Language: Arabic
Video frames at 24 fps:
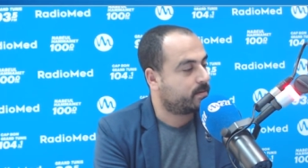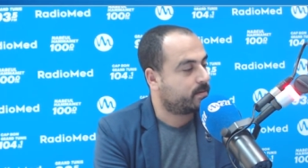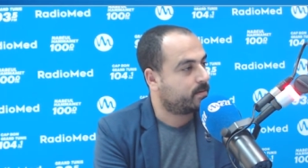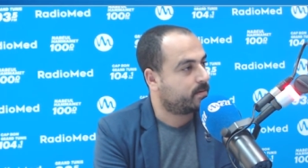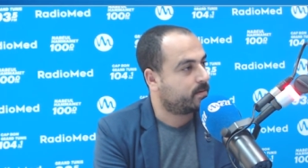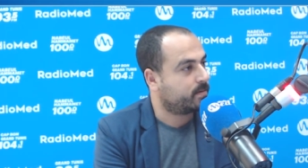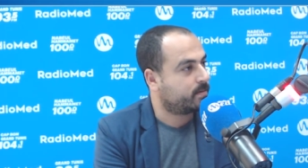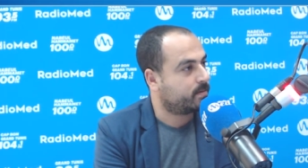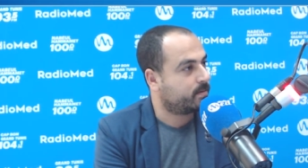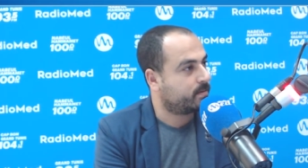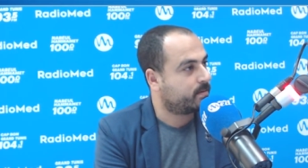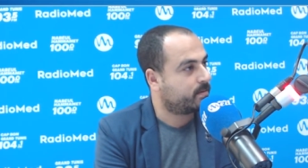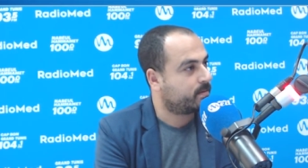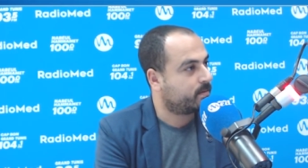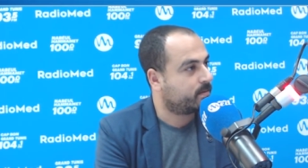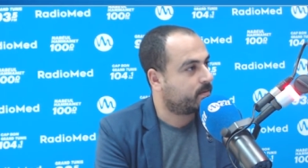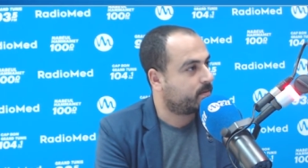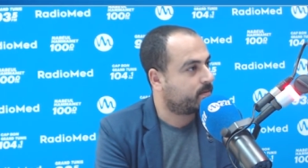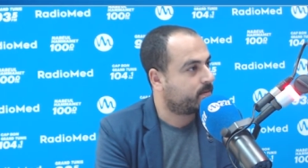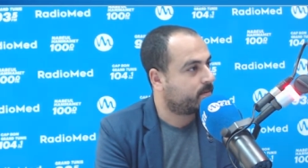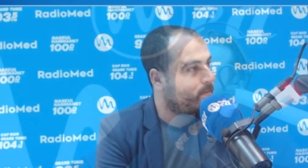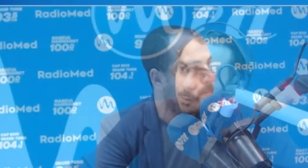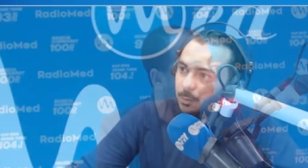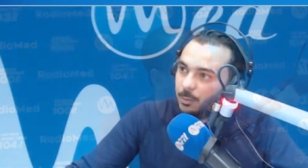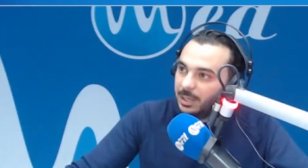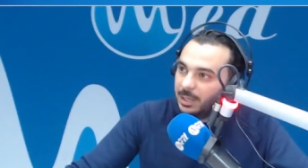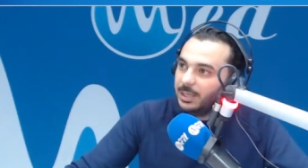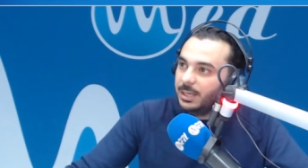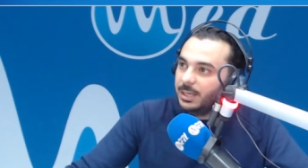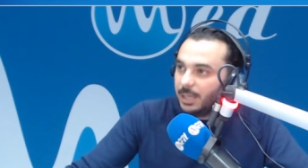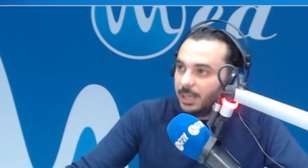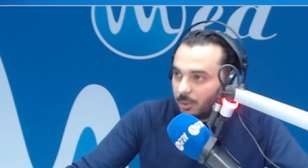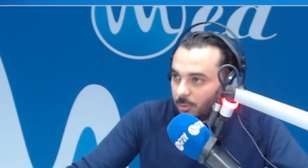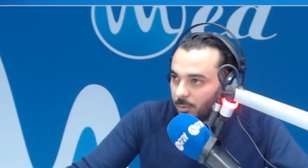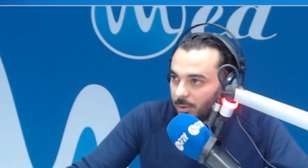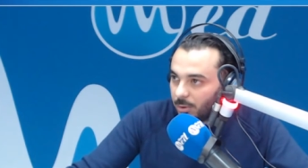ومن بعد يولي
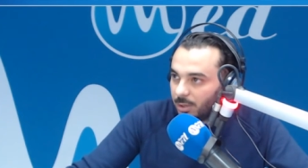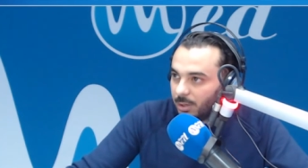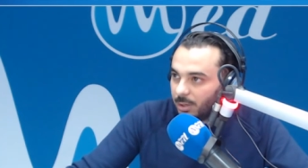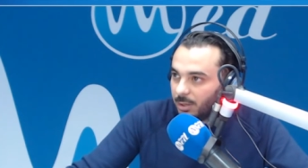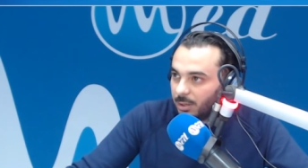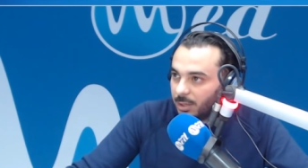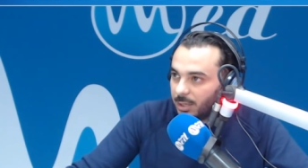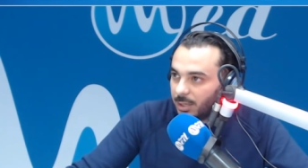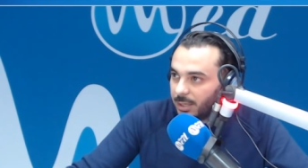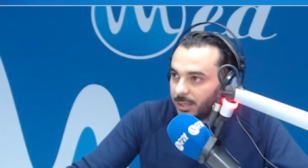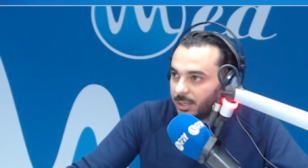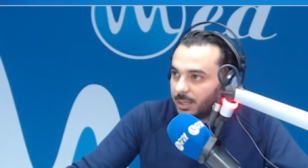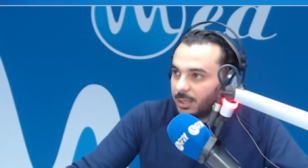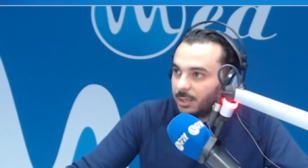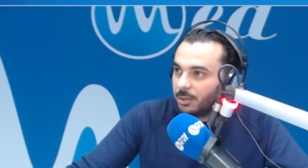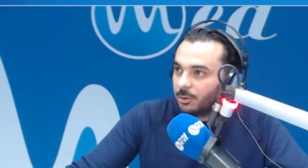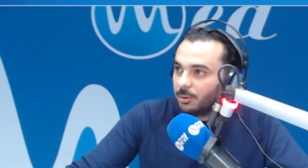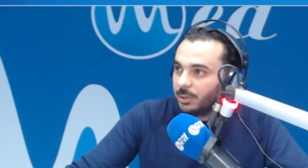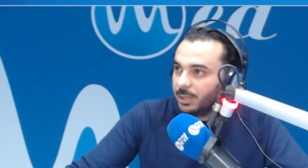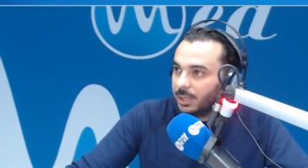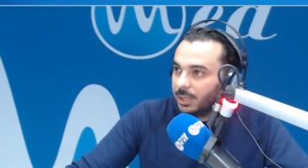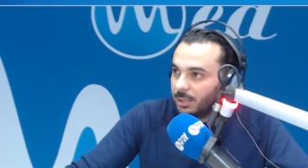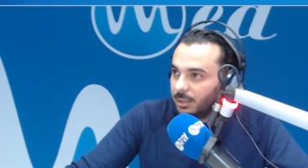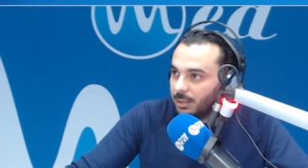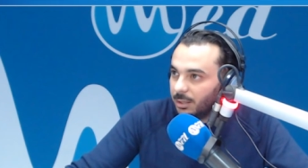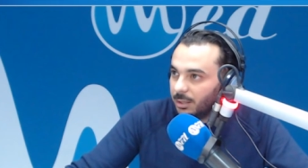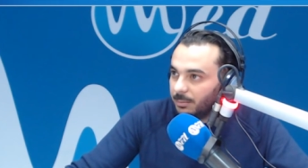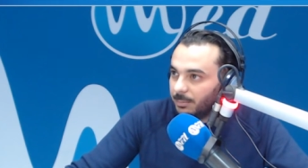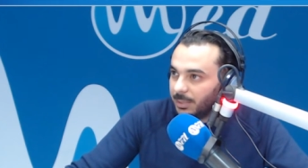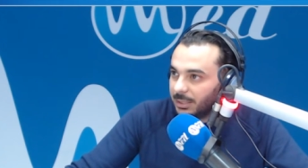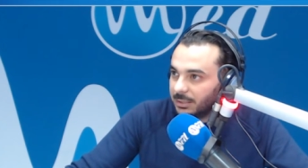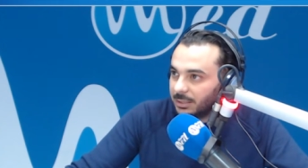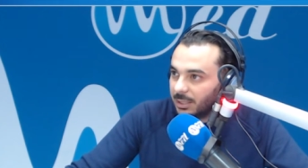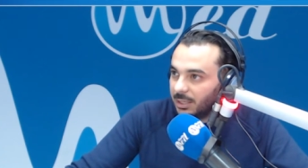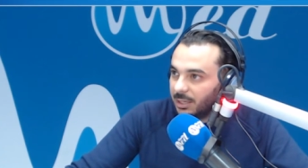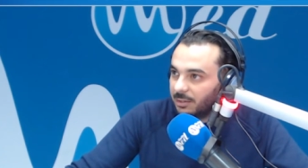ياخذ القرار هو
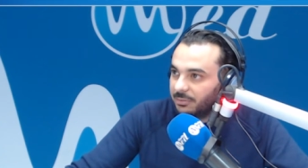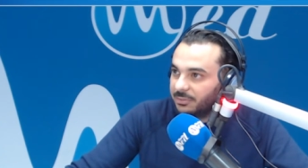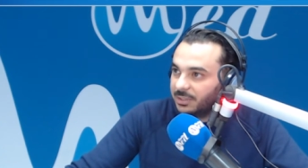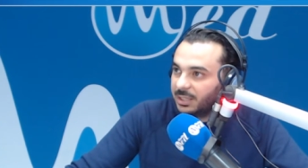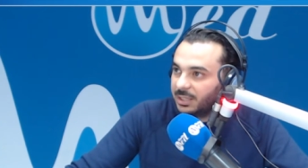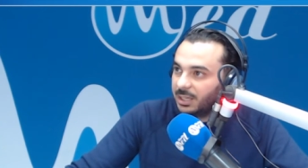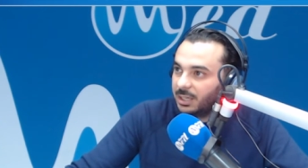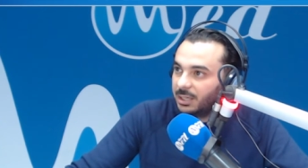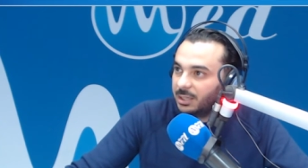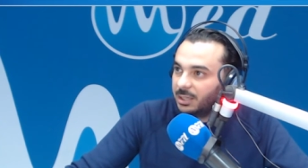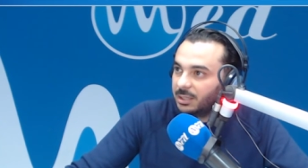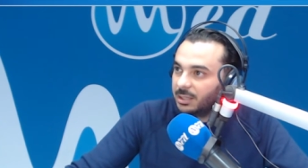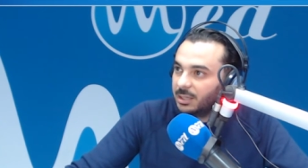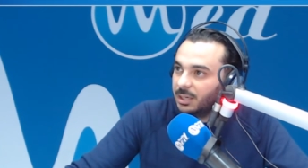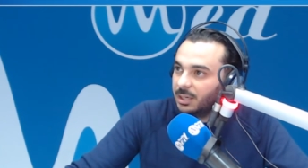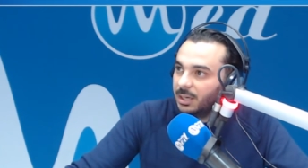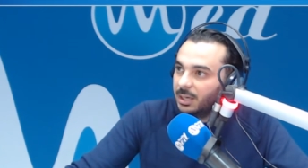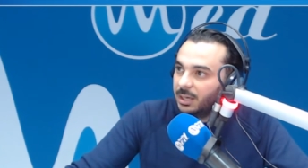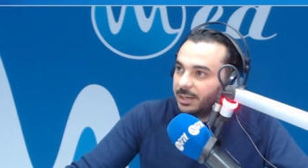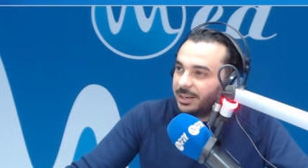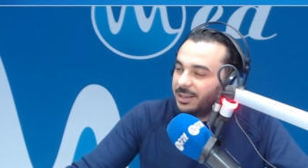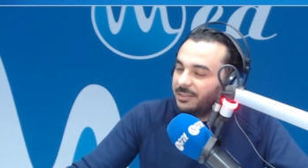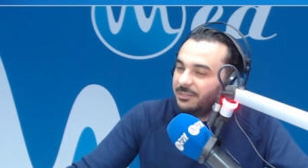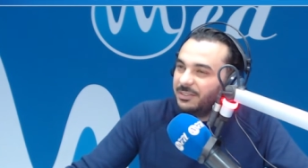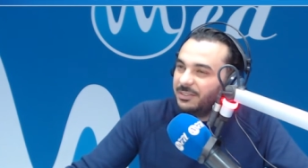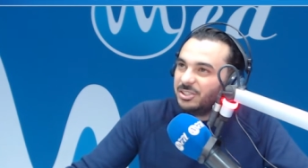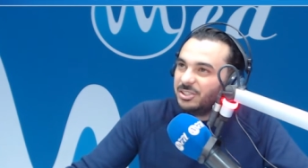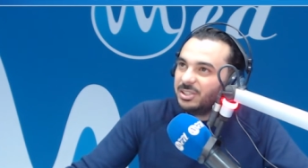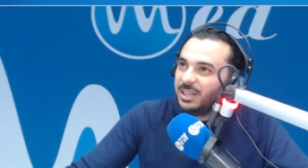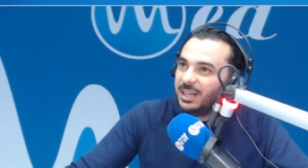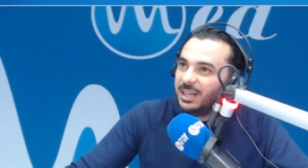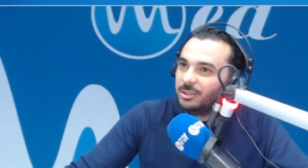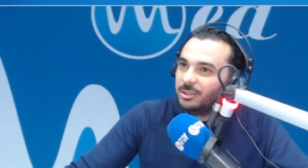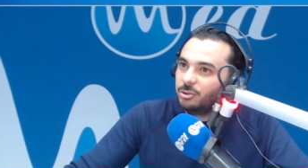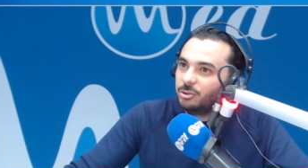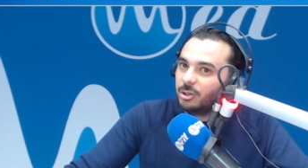معناتها الافكار كيفاش
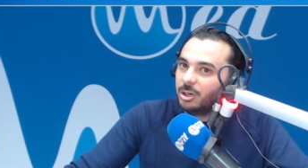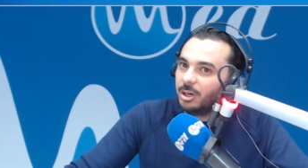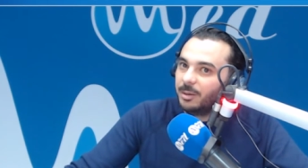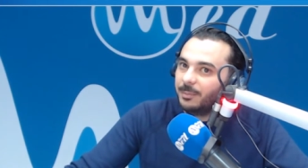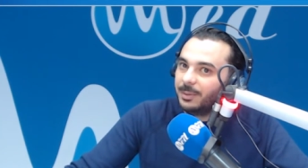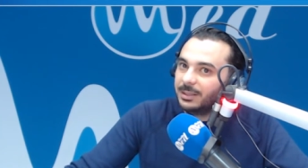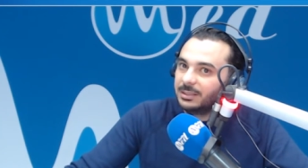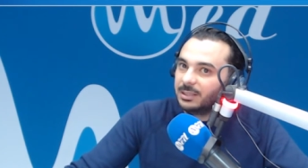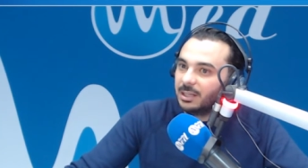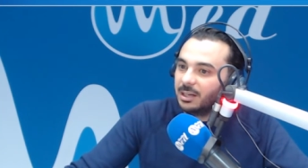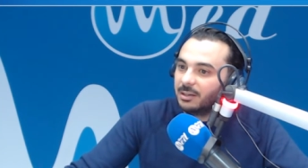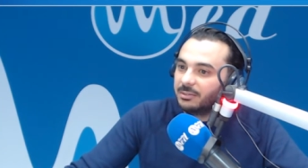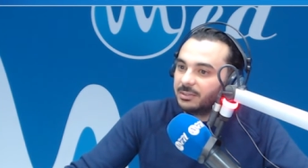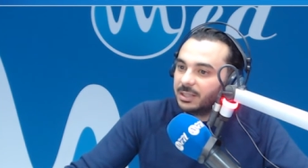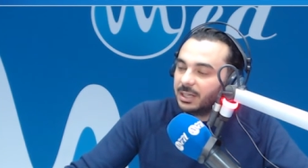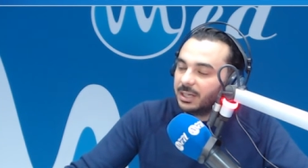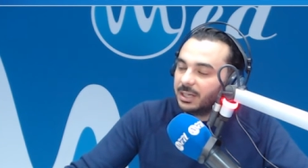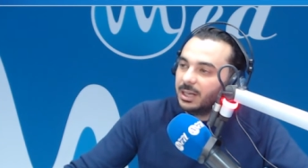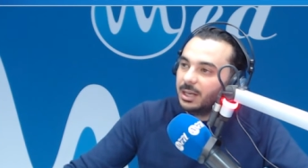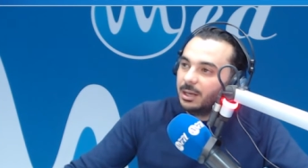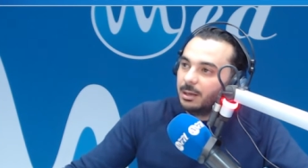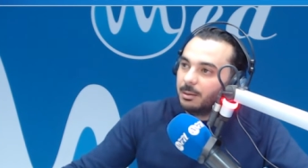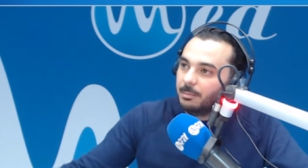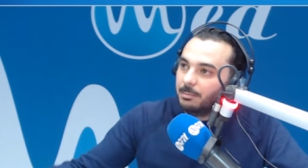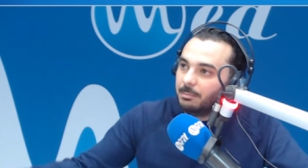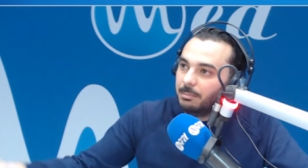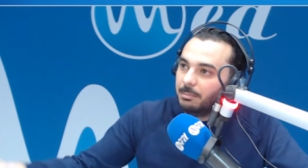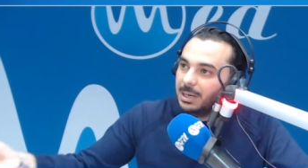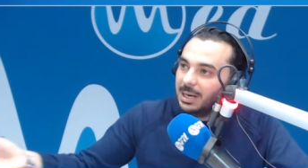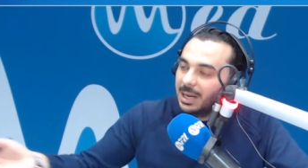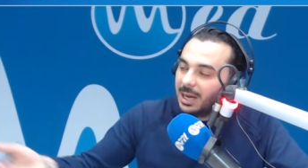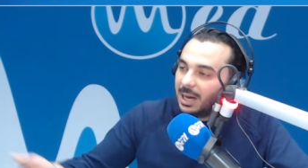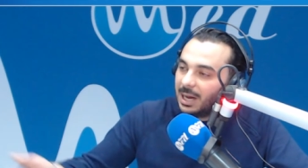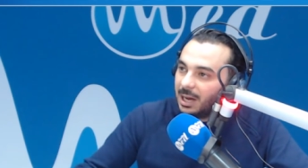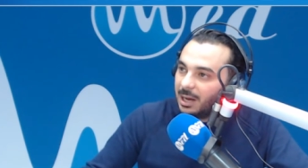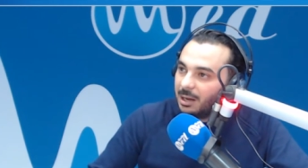تحدوها معناتها الافكار
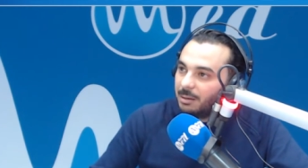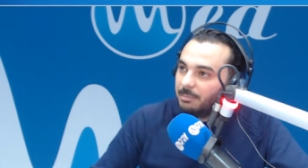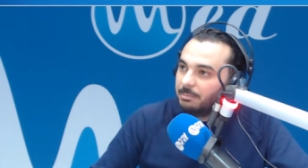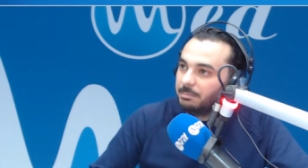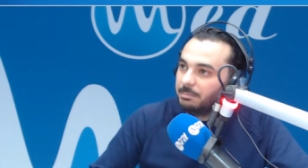بالعام